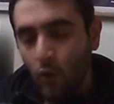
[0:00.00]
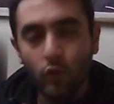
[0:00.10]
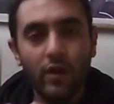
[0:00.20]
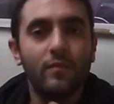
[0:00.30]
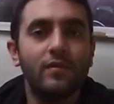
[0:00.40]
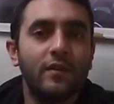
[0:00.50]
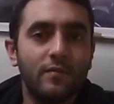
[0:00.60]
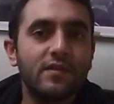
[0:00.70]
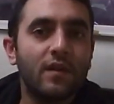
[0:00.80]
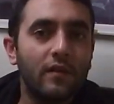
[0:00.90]

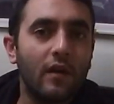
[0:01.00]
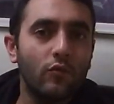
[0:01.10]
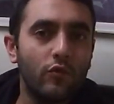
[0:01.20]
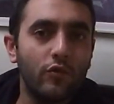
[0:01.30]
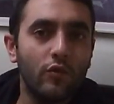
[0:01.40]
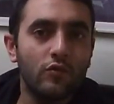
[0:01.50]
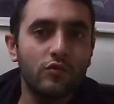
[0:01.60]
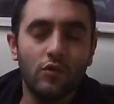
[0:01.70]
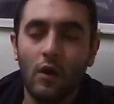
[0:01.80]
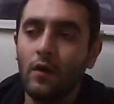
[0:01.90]
Uyabildiğimiz kadar
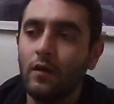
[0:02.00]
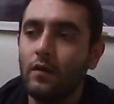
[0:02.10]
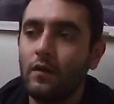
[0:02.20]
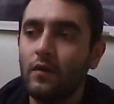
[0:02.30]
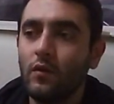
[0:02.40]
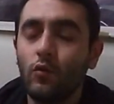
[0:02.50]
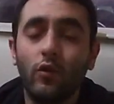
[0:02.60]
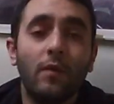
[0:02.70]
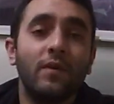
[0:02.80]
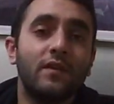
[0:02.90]
uyuyoruz. E,
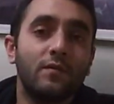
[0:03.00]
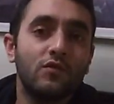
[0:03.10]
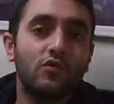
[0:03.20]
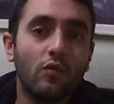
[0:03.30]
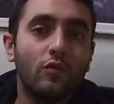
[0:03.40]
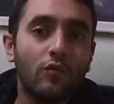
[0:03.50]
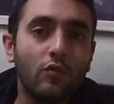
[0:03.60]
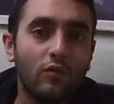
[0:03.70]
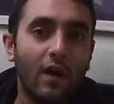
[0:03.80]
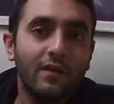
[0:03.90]
uyamadığımız
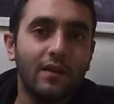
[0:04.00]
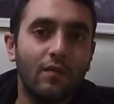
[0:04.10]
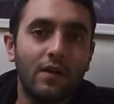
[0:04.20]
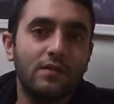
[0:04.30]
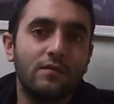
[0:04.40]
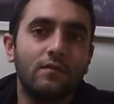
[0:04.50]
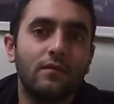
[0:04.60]
zorunluluklar da var.